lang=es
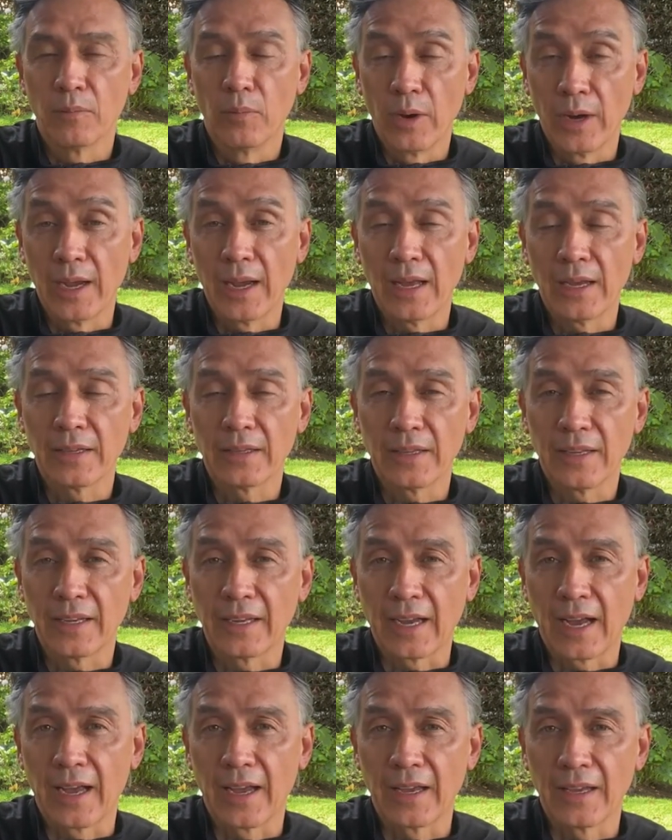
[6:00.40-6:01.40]
vuela y
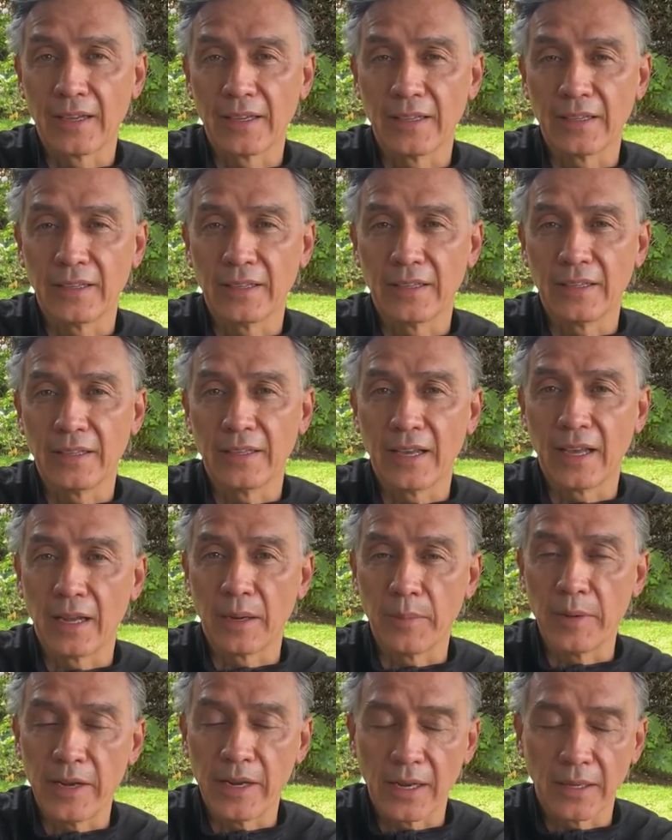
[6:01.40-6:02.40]
cae y
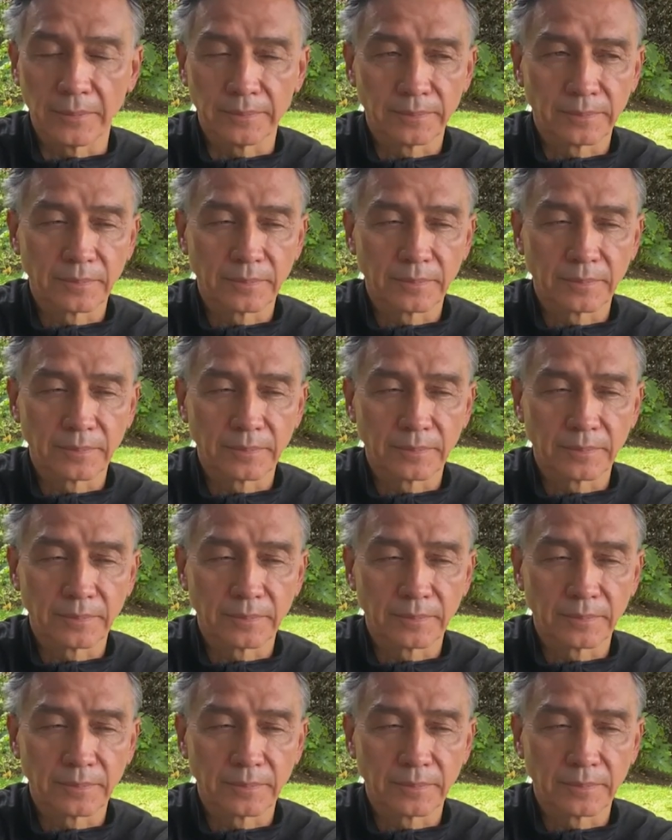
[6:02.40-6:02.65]
germina